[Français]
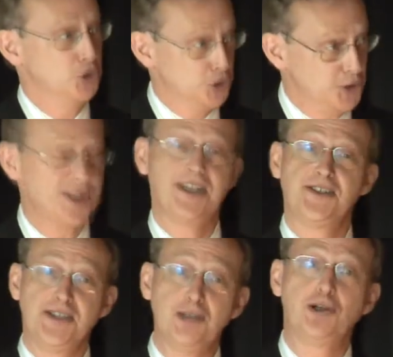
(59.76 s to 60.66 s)
Je
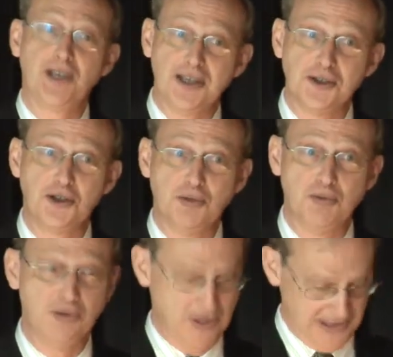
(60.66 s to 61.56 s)
saisis l'occasion
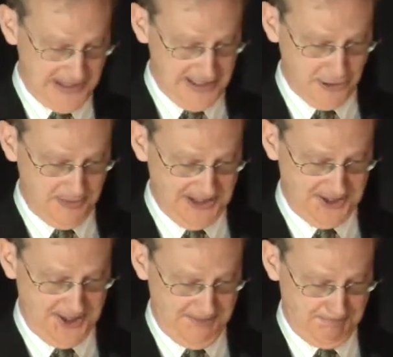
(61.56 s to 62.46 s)
pour l'en
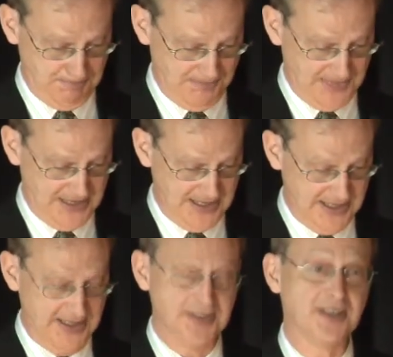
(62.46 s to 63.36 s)
remercier.
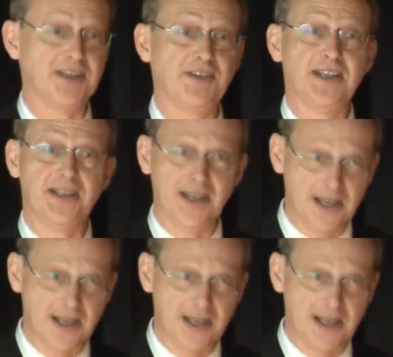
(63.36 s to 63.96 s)
Et c'est avec